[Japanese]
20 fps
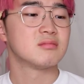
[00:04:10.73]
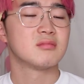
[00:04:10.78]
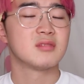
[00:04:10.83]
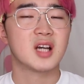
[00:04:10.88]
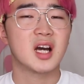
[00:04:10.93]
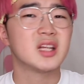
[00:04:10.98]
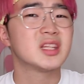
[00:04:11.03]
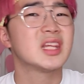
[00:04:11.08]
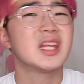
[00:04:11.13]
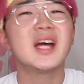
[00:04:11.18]

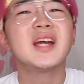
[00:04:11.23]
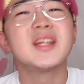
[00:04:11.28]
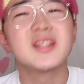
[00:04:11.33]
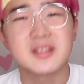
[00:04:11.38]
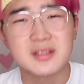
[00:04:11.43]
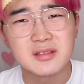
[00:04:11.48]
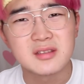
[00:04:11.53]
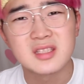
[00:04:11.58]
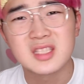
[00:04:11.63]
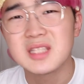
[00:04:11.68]
買ってないで
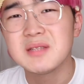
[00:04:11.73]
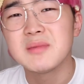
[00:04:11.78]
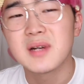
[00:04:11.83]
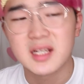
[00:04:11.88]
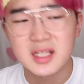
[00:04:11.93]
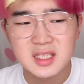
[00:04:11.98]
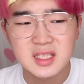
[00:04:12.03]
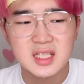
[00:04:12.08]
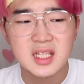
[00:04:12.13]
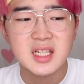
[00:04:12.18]
す。全部あ
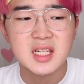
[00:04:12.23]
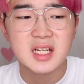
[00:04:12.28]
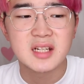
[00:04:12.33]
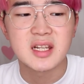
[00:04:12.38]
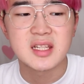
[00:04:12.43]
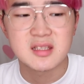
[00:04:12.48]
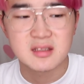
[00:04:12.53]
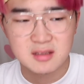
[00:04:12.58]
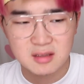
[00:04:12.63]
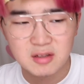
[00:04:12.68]
れ、家にあるや
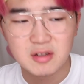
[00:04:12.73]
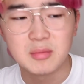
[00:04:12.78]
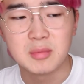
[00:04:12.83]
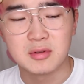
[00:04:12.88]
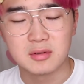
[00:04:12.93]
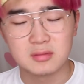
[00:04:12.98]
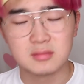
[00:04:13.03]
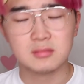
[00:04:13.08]
つ、ほぼ。